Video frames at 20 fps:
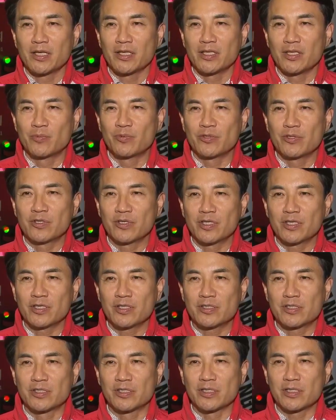이분들이
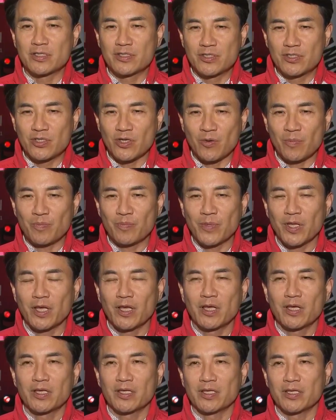직접
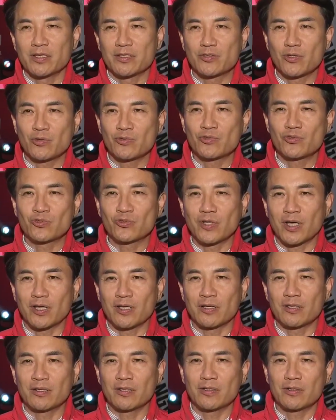이
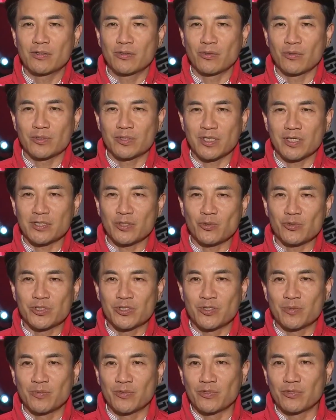선수단 또
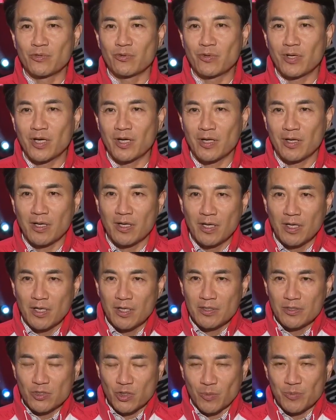찾아오시는 분들과
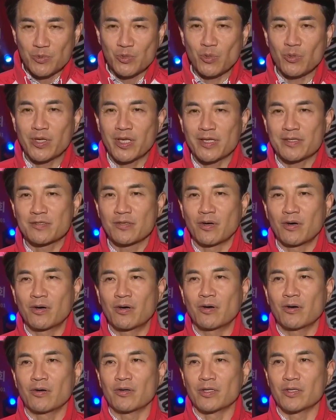
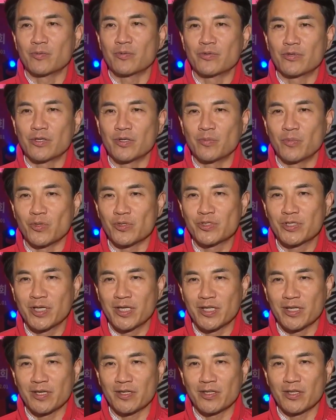접촉해서 이분들을 모셔야
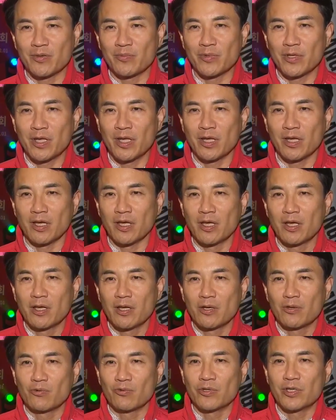되기 때문에
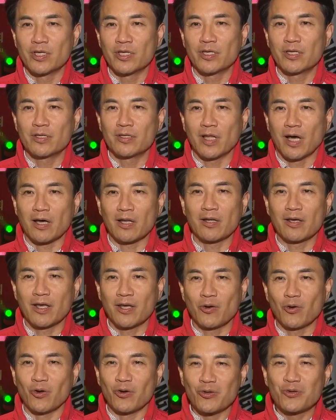우리나라의
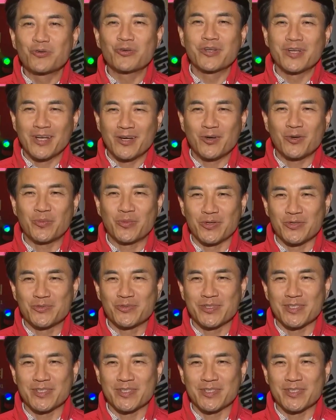얼굴이라고 볼 수